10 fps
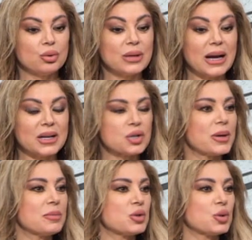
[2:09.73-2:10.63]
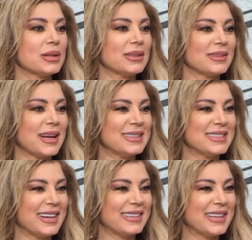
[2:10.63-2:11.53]
وضعنا شوي بصوره
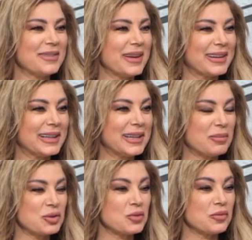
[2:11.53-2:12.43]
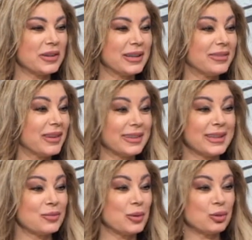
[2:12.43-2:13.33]
التحضيرات دائما نحن بنشوف
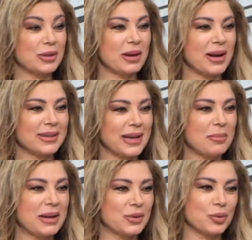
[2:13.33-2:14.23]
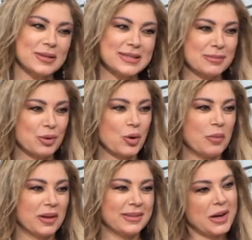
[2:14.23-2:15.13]
الايفنتات والمؤتمرات انعملت وخلصت بنروح
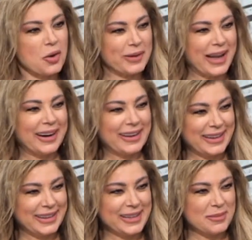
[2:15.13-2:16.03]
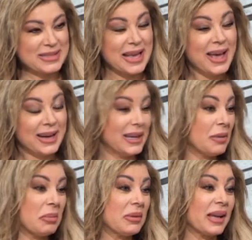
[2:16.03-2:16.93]
بنحضرها وبنعلق عليها بس نحن
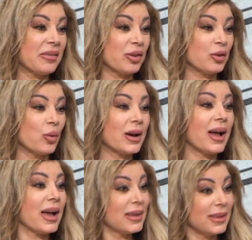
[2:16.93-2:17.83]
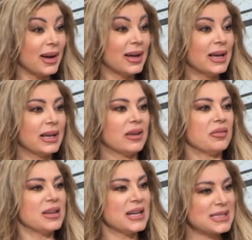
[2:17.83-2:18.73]
ما بنعرف انه ورا هيدا كان
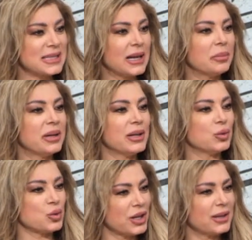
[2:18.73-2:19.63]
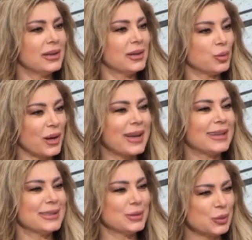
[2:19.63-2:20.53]
في ناس تعبت وشقيت
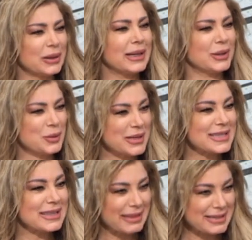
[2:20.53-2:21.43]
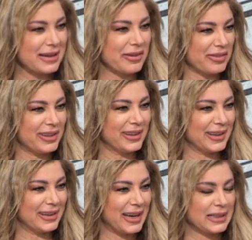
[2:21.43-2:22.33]
وركضت وطلعت ونزلت لصار في
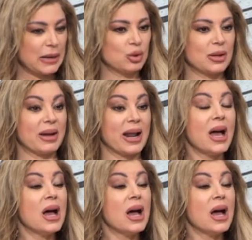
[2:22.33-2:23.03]
هيدا المؤتمر